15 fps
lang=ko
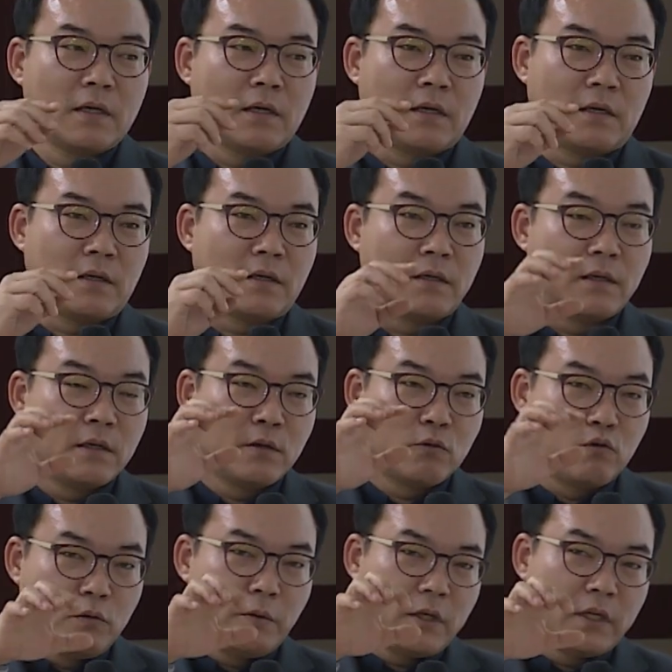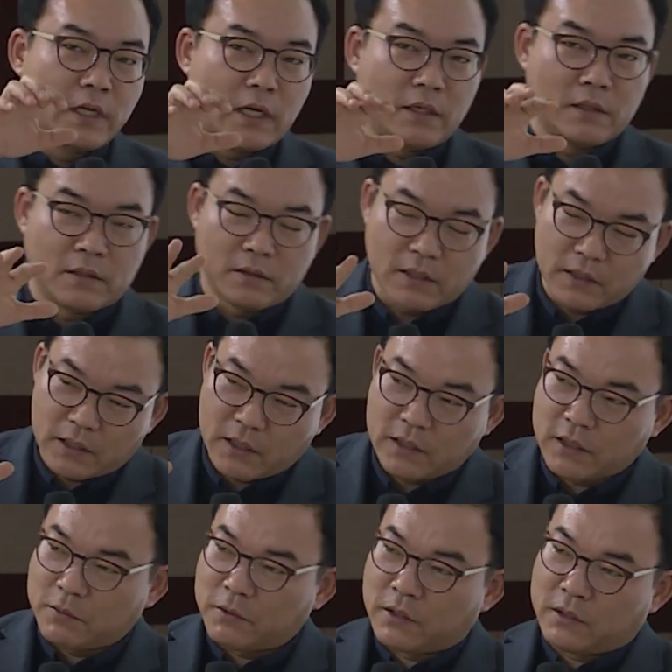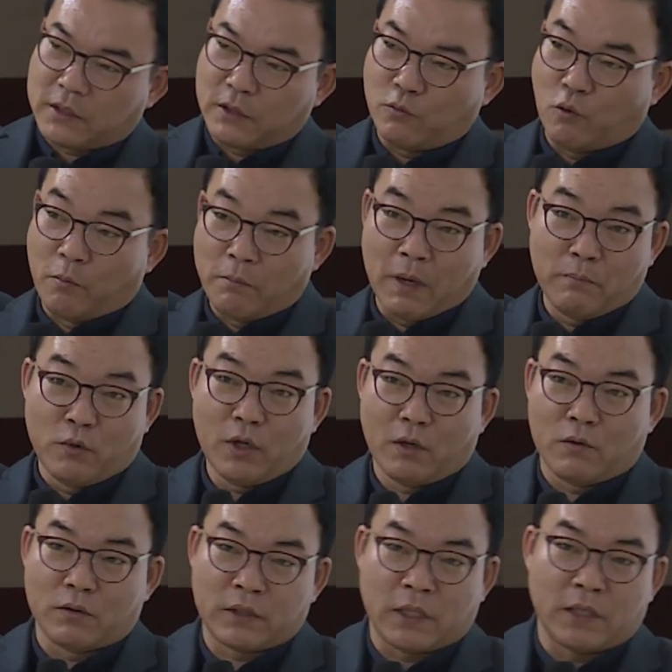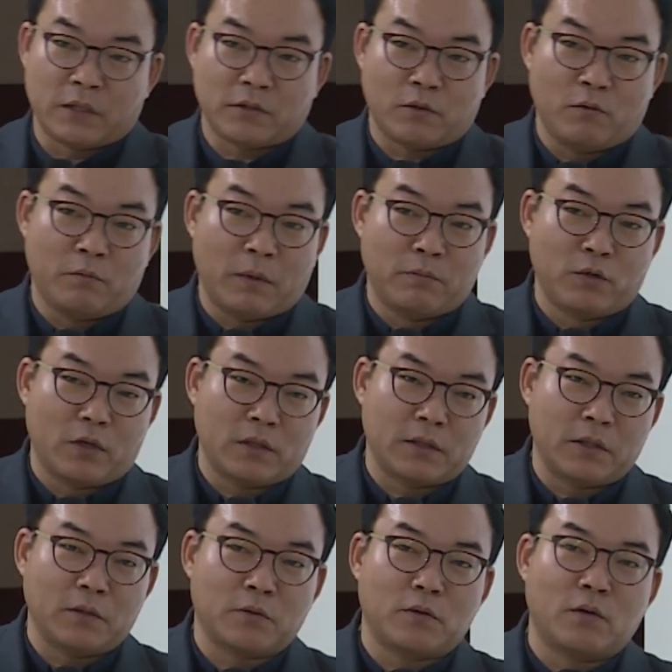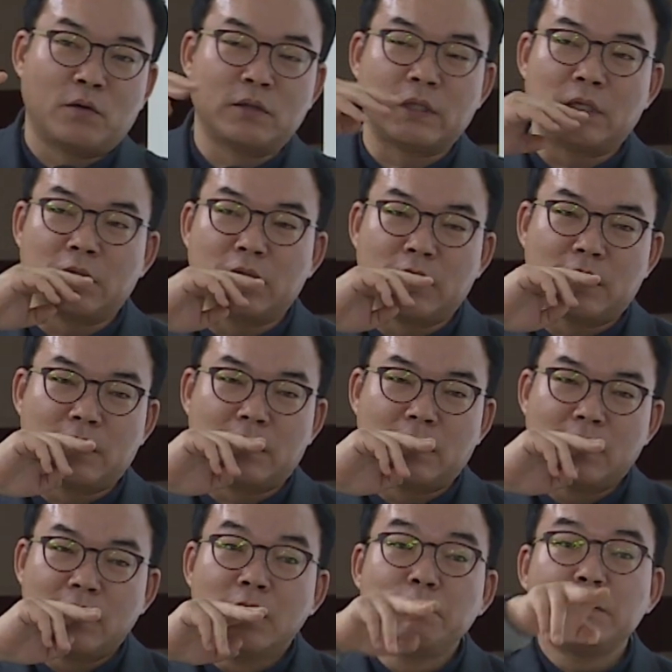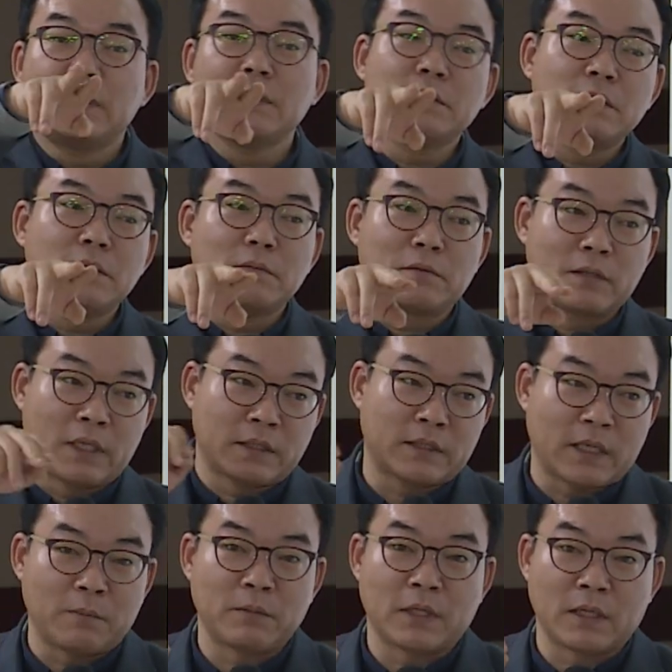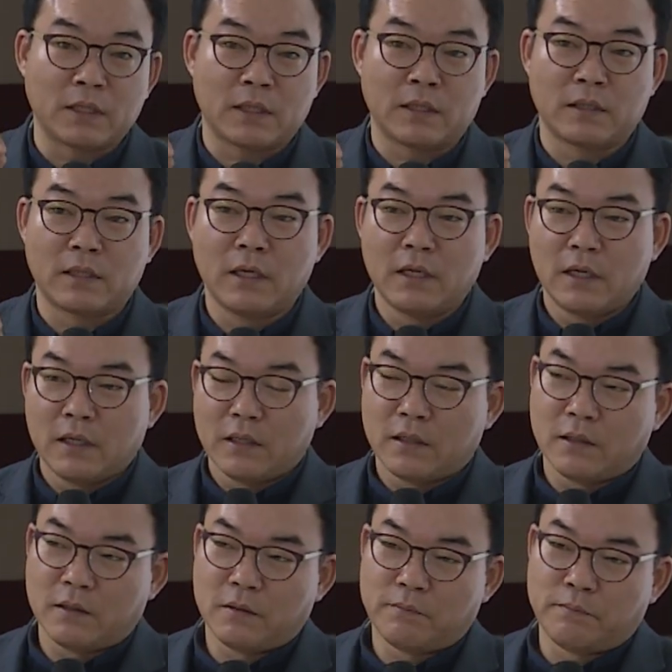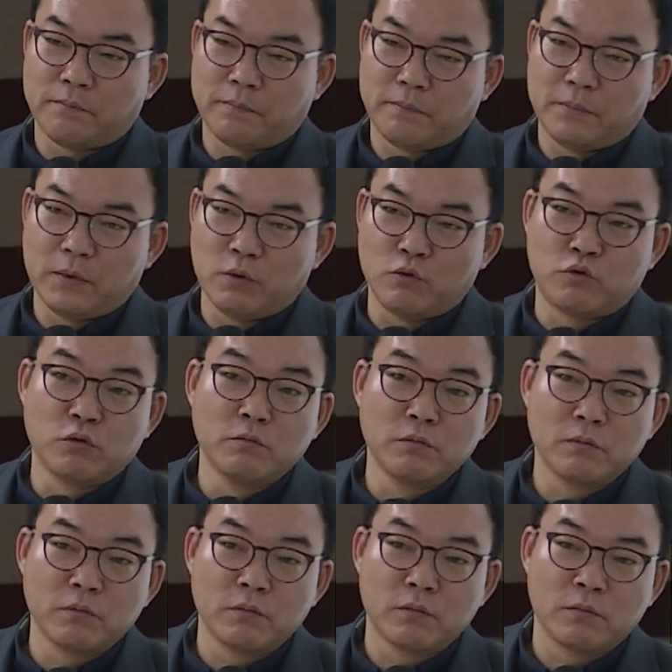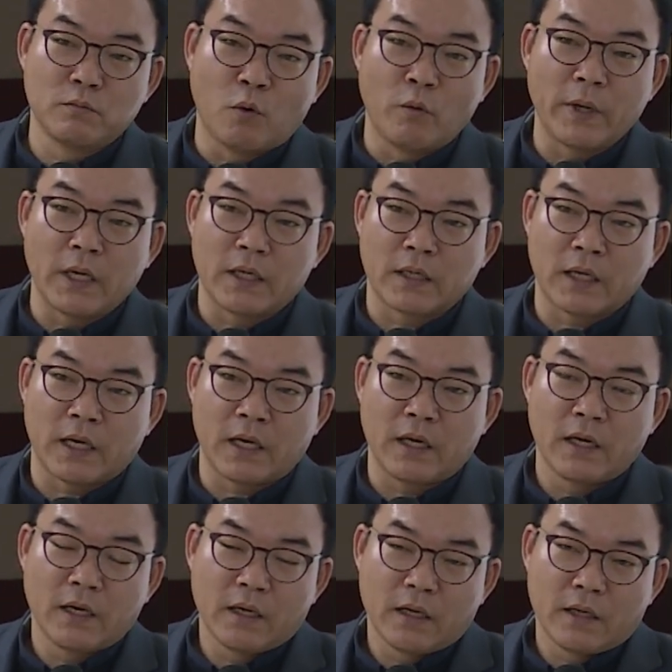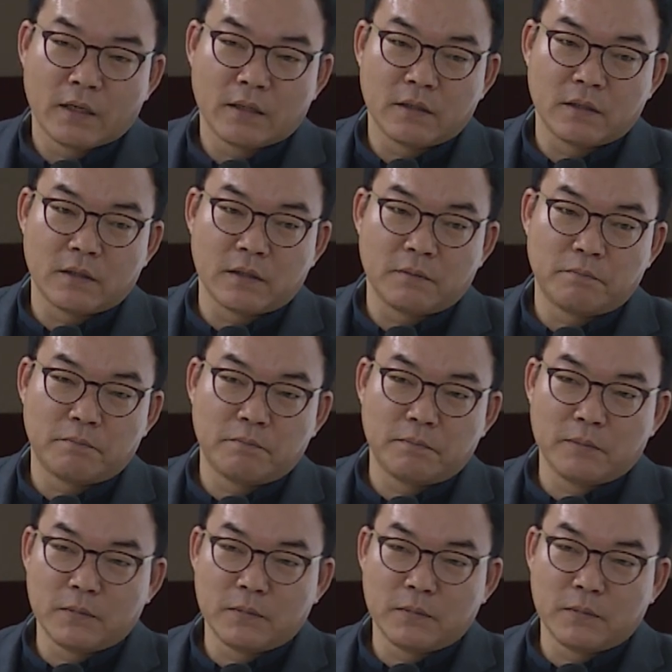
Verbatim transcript: 어, 꿀벌응애는 어떻게 생겼냐면 이제 원반 모양으로 생겼죠. 원반 모양으로 생겼고 이제 이 흡즙을 해서 삽니다. 그러니까 어, 유충 몸에 이렇게 그